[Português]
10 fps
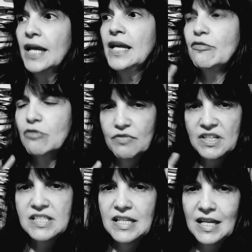e vou
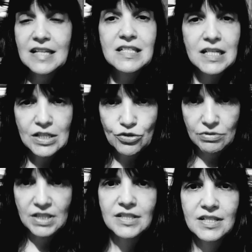fazer as
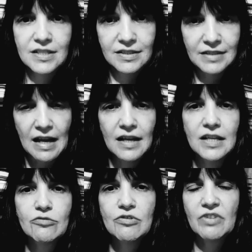ligações, tá?
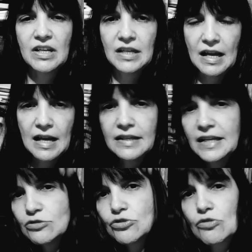Eu vou falar,
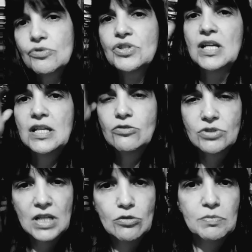né, dos conceitos,
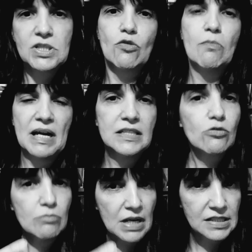né, do psicopata
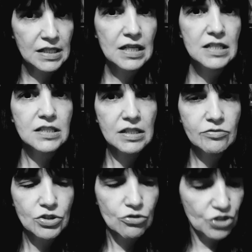com base naqueles
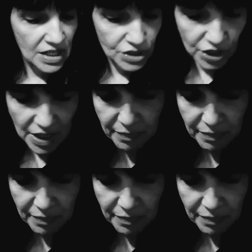livros que eu já indiquei